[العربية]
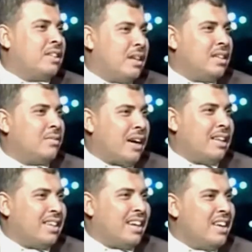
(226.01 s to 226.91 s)
انت انت
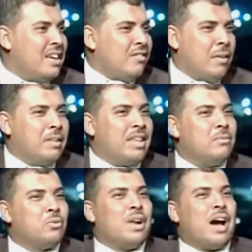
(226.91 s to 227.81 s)
فعلتها
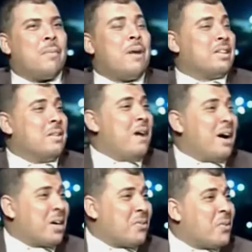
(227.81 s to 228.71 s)
فبالتالي بتقول اخباط
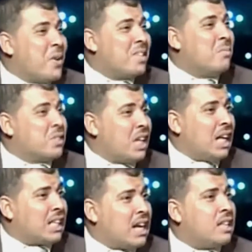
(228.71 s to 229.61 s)
المهجر وكل هذه
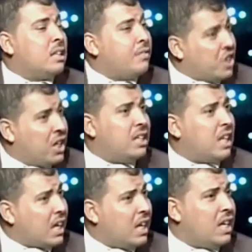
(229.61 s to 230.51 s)
المصطلحات قال احنا
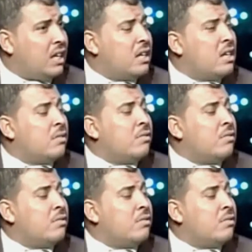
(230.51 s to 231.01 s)
فشلنا داخليا